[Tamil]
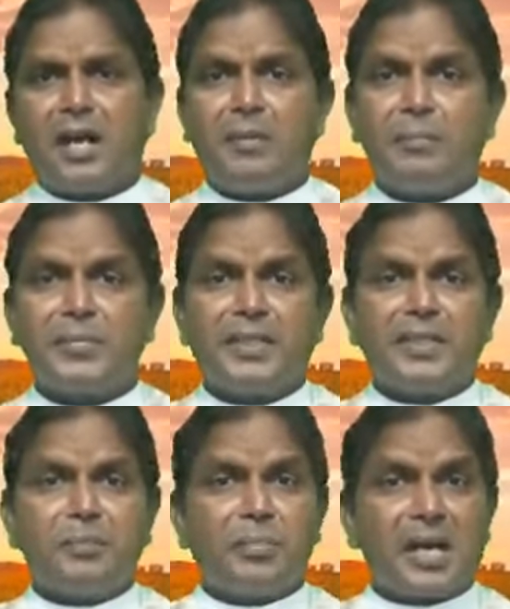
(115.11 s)
ஆம்
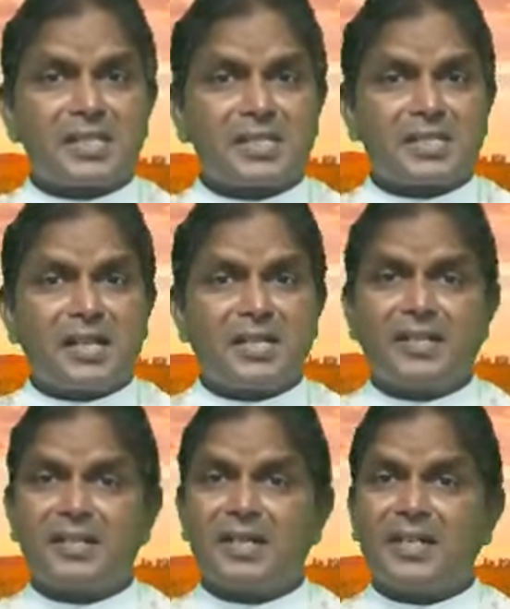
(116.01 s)
பாஸ்கா
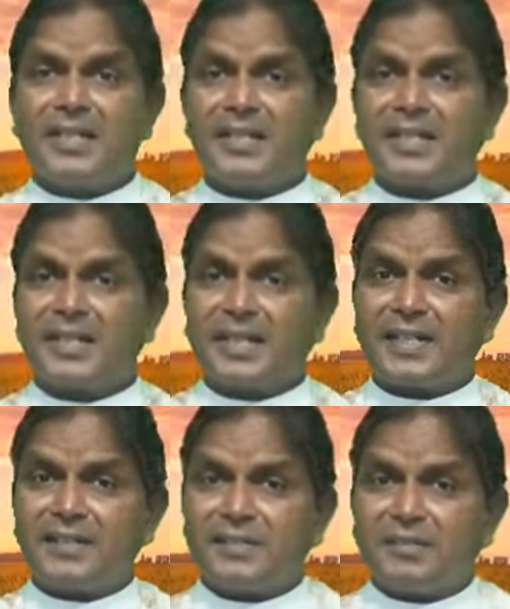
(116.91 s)
என்றாலே
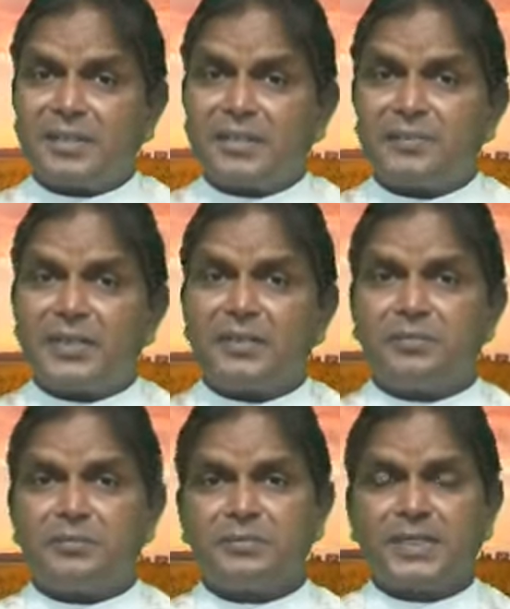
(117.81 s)
கடந்து வர
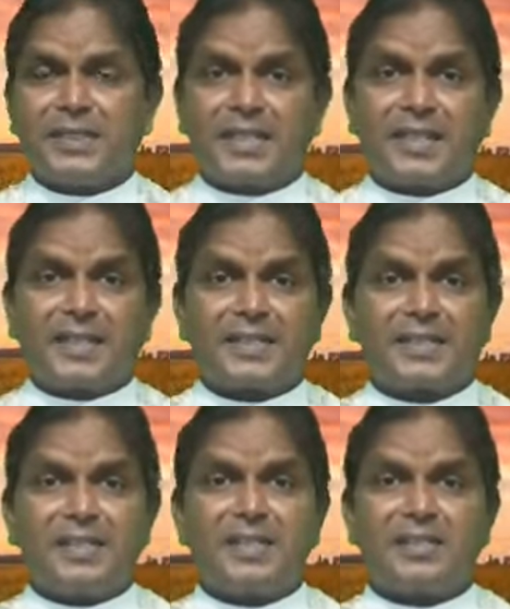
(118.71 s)
வேண்டும்
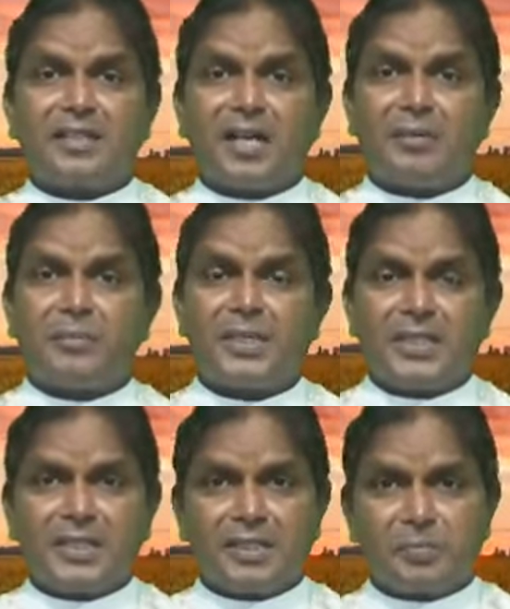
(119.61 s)
கடத்தல் என்று நாம்
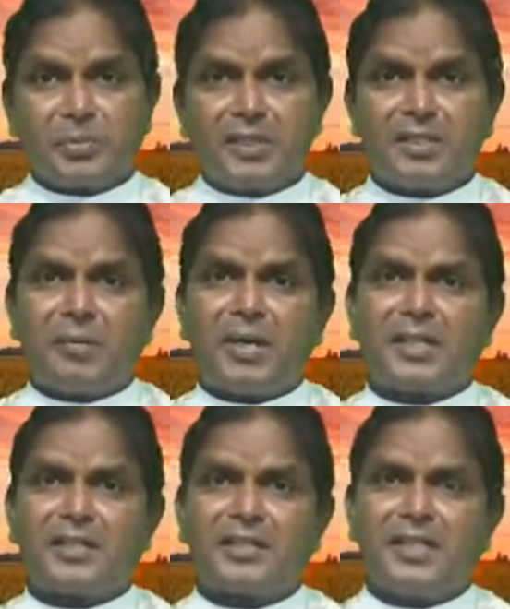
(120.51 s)
இந்த புனித
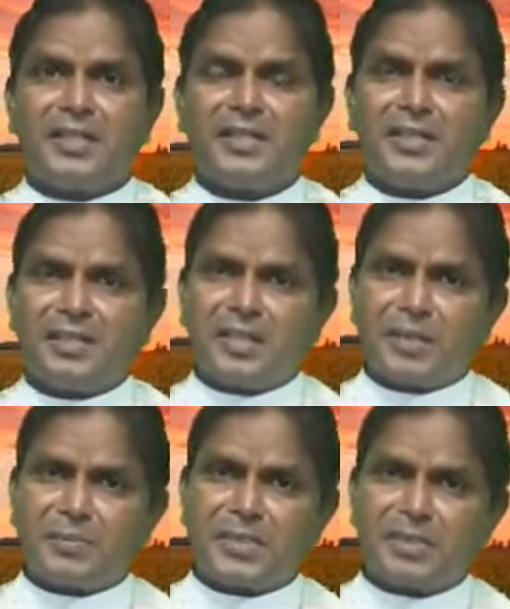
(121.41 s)
வாரத்திலே
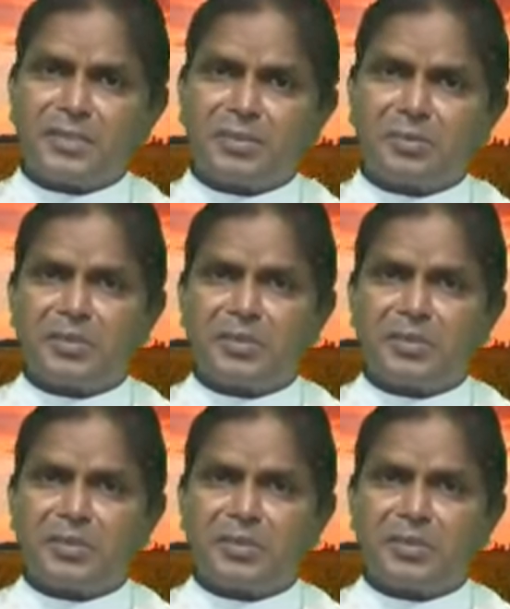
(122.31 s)
நாம் சிந்தித்துக்